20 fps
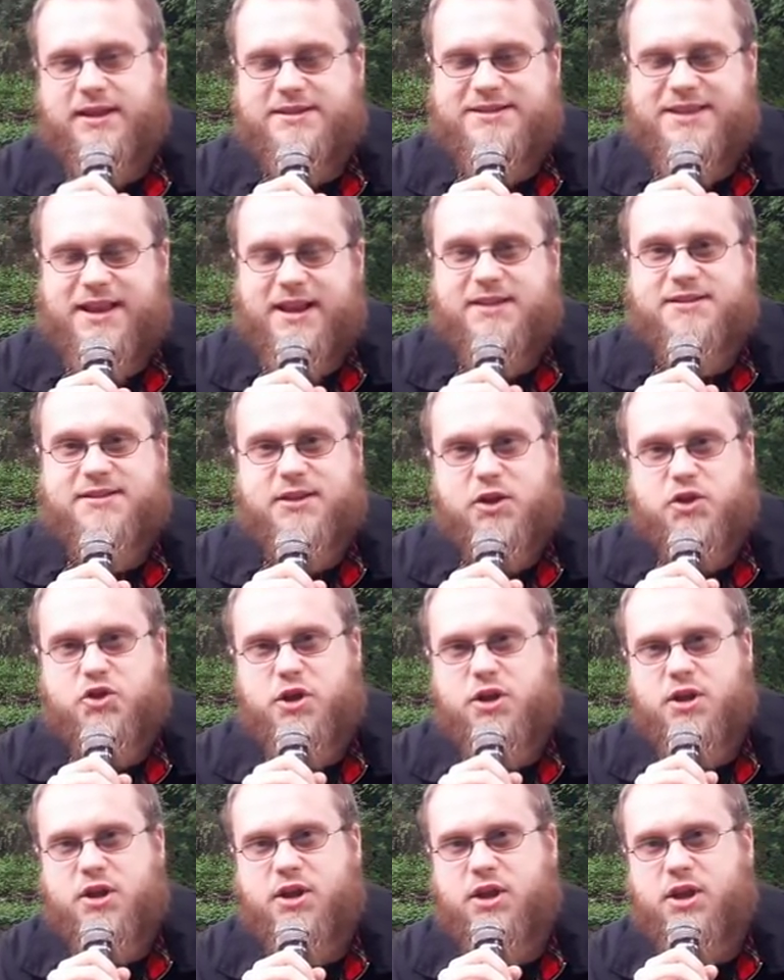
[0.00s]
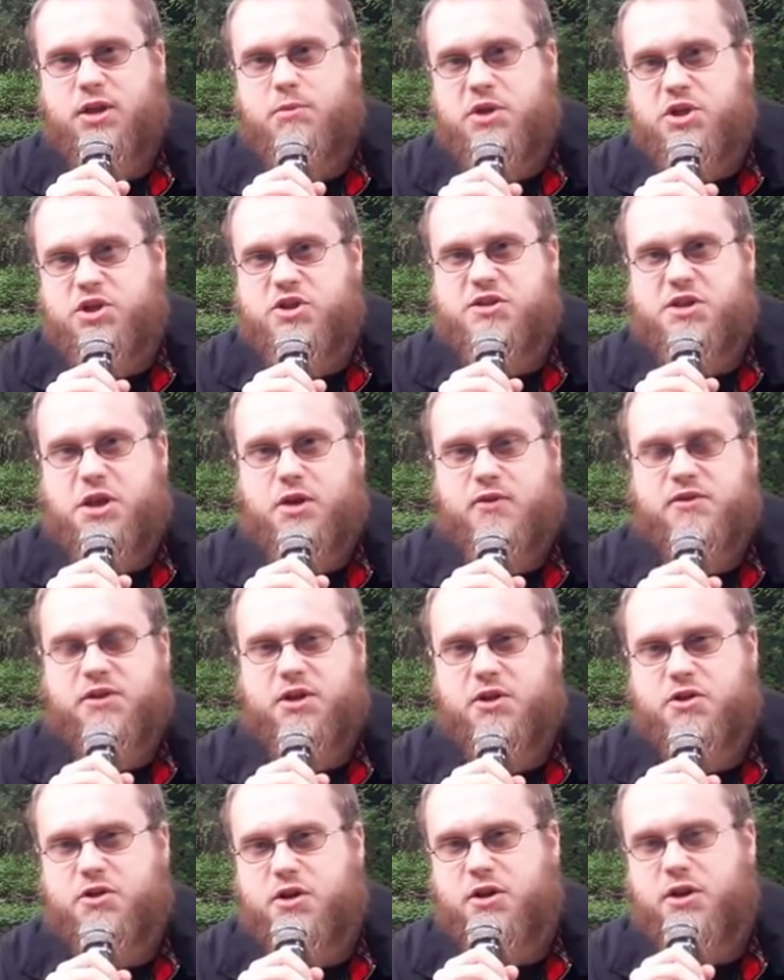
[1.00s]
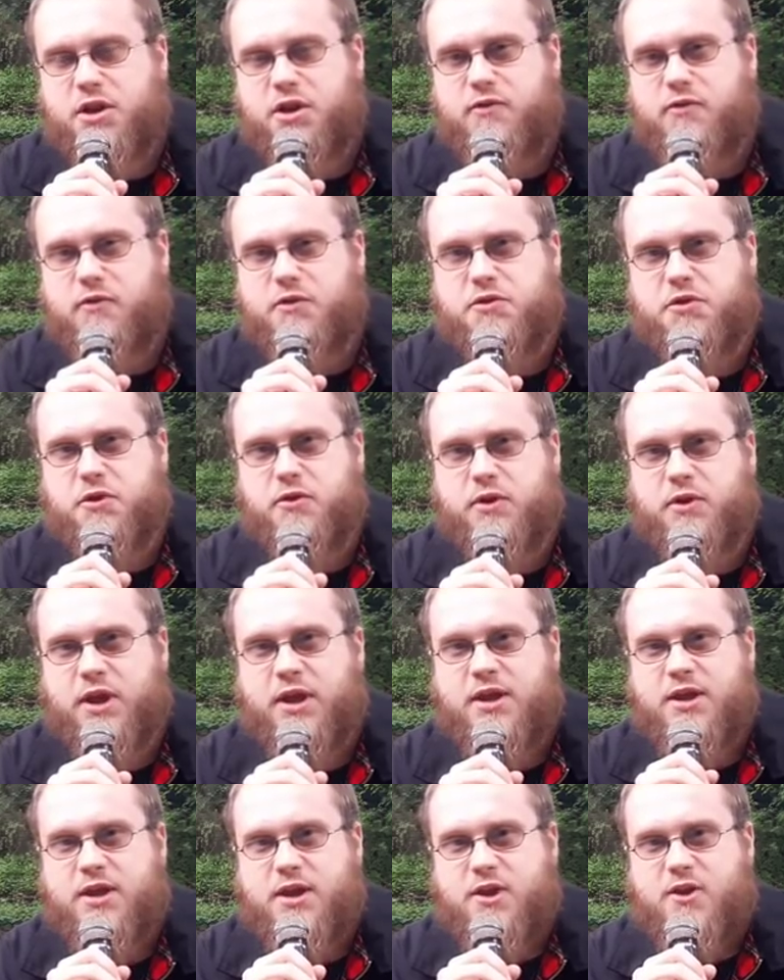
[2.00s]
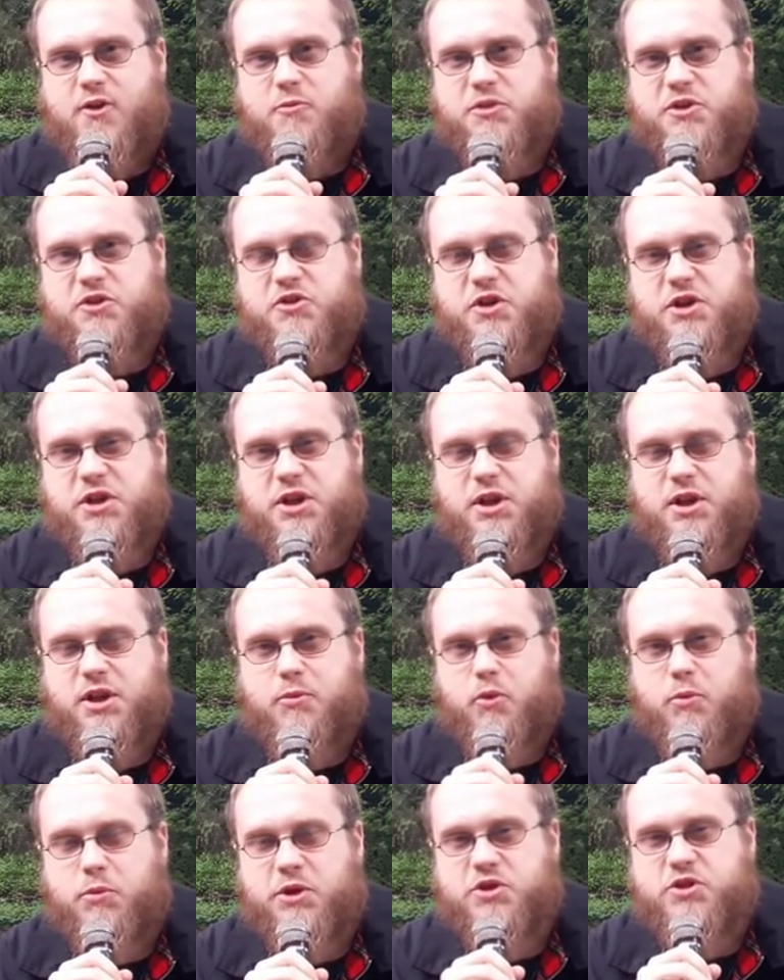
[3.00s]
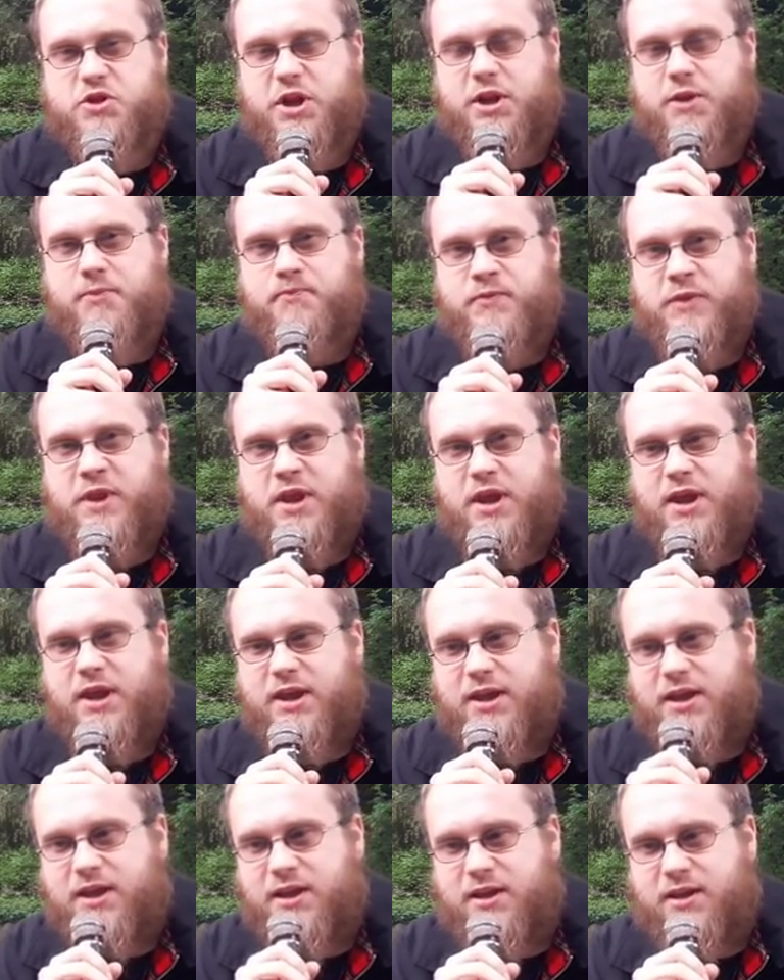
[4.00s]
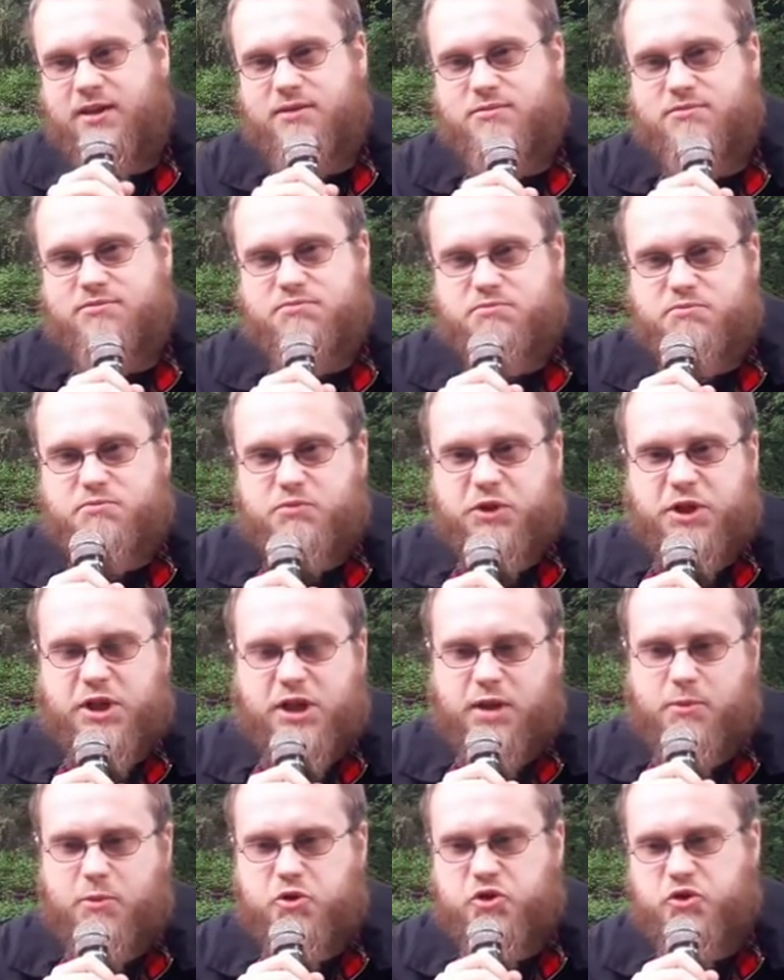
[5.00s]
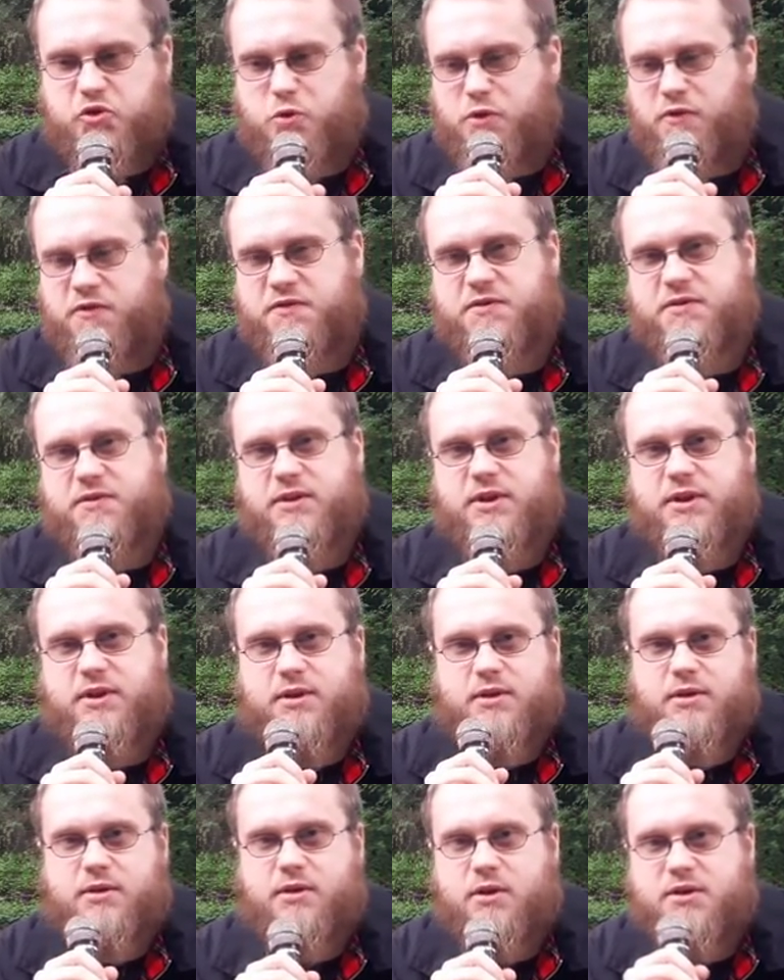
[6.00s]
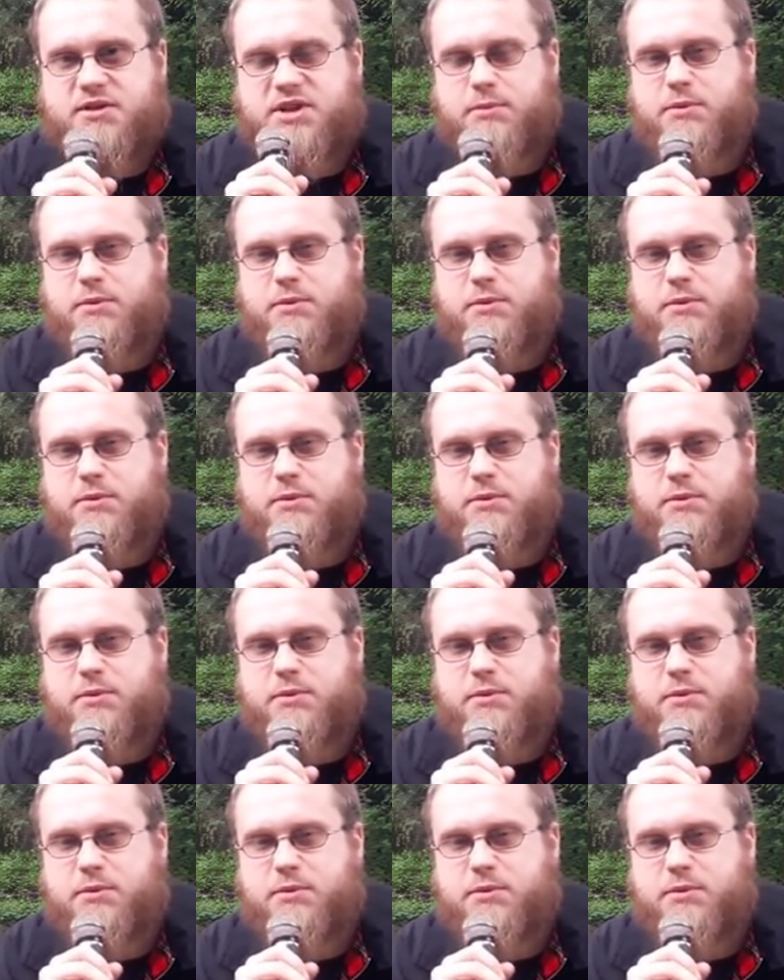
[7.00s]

Stanach Zjednoczonych i micie Stanów Zjednoczonych, jakie funkcjonuje w przestrzeni publicznej. E, kilka może słów e, o